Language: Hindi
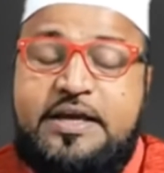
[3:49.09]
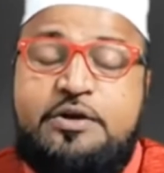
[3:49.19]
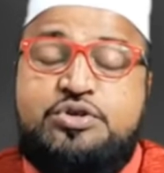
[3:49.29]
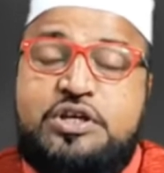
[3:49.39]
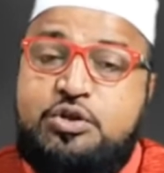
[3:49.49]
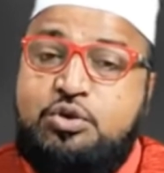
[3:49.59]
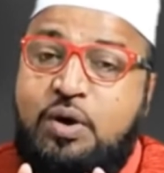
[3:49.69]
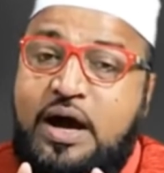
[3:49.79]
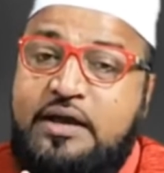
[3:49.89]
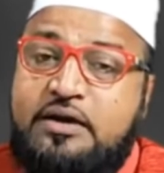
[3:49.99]
कि उसकी
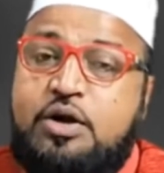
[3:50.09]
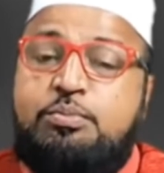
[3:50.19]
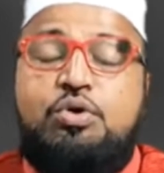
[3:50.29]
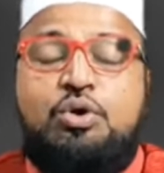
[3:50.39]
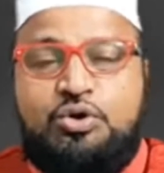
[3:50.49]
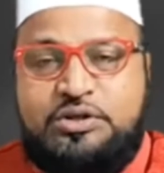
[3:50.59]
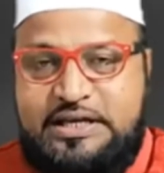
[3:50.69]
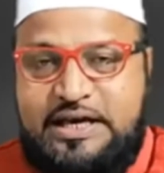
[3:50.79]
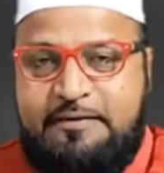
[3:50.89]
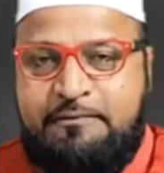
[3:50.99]
दुआएं कबूल
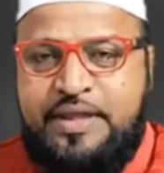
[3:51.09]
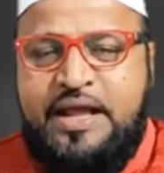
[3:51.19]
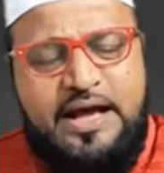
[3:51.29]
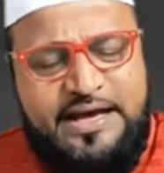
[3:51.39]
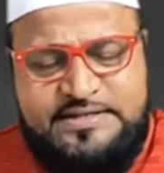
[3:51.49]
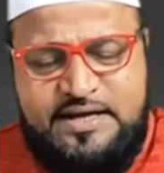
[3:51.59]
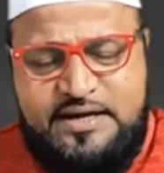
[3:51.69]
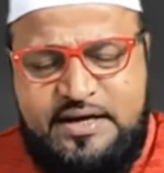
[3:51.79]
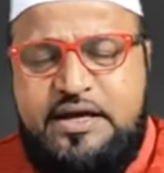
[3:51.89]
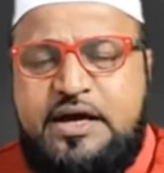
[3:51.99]
होती है ऐसा
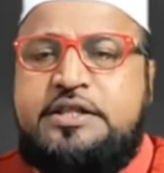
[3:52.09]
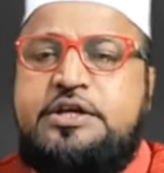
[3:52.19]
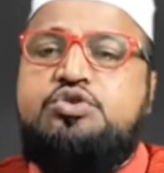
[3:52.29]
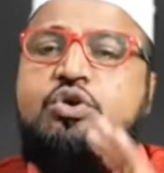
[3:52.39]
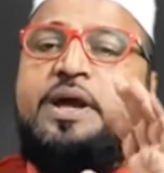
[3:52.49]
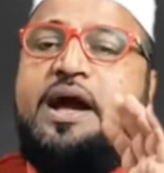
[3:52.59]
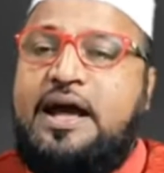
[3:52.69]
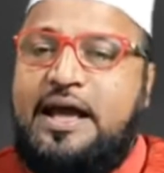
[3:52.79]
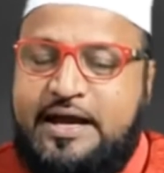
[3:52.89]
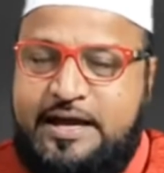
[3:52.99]
कई हदीसों में
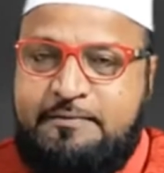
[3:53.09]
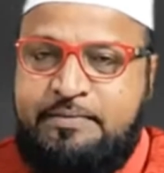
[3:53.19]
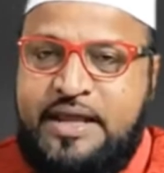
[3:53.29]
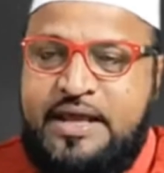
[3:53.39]
आया है